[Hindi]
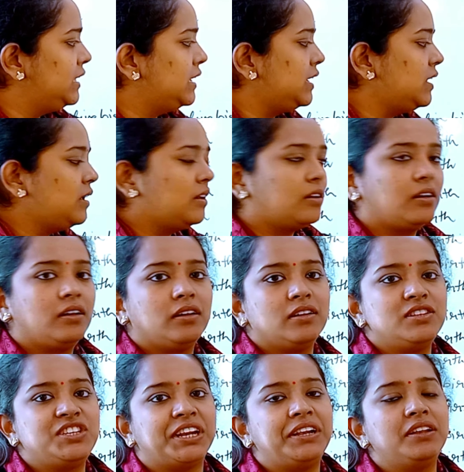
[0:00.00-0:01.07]
ये
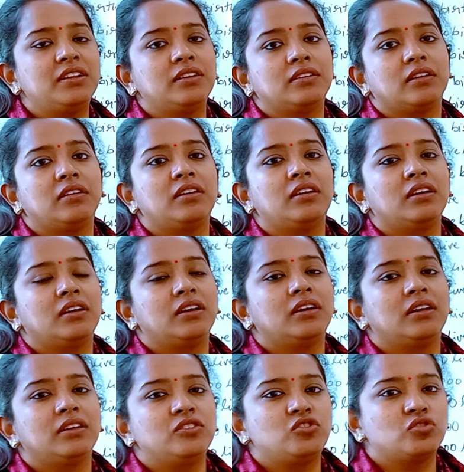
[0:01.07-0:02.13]
जेंडर uh,
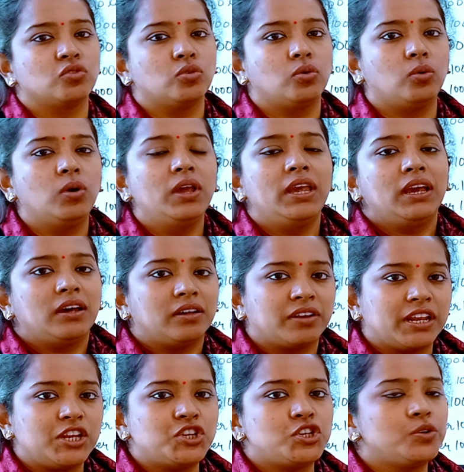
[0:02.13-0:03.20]
uh, जो
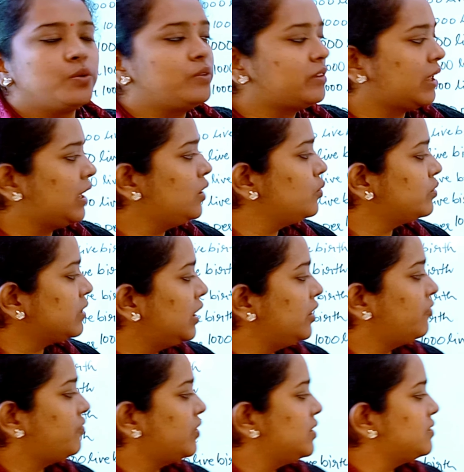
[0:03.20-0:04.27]
रेशियोज़ हैं उसका
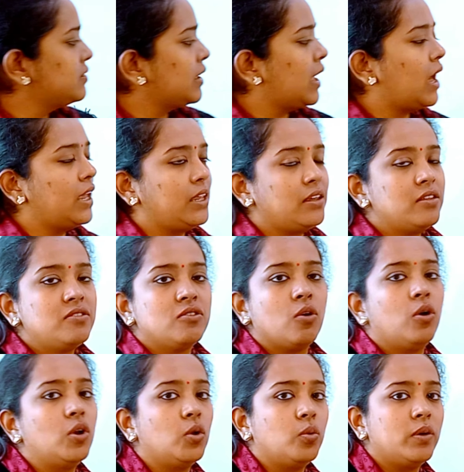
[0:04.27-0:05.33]
डिफरेंस है हाइएस्ट
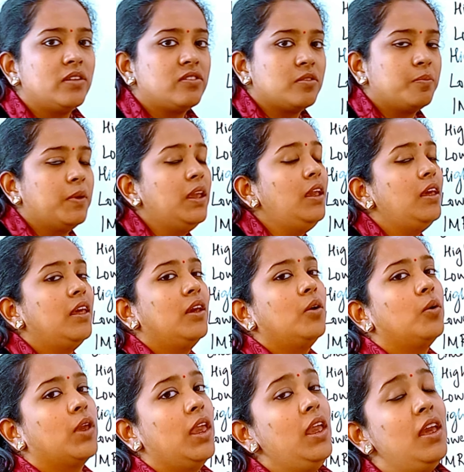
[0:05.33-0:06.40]
और लोएस्ट में
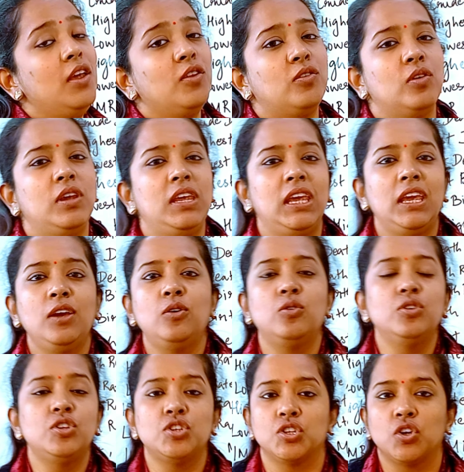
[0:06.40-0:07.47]
ओके okay? सो so, ये
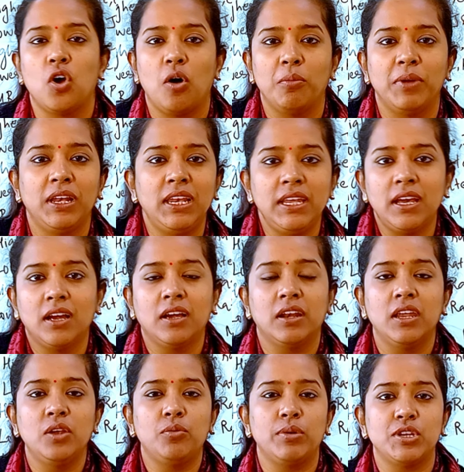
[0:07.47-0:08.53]
कुछ कॉमनली
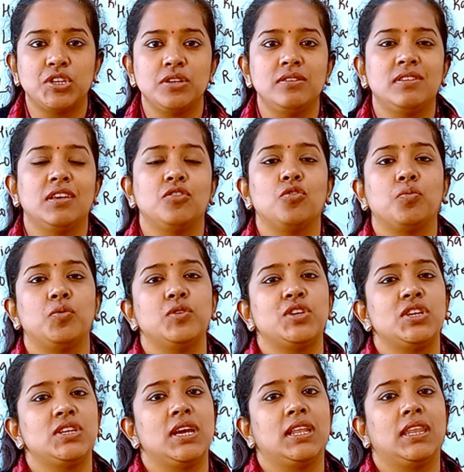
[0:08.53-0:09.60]
अकरिंग क्वेश्चन हैं जो
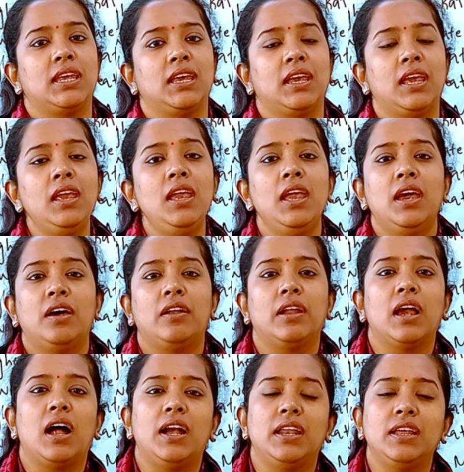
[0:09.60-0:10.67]
पूछे जाते हैं
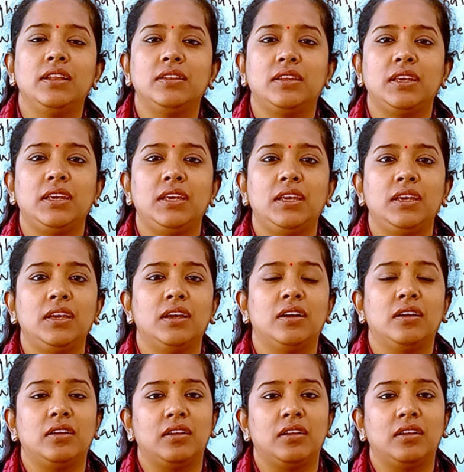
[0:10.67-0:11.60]
रिगार्डिंग दी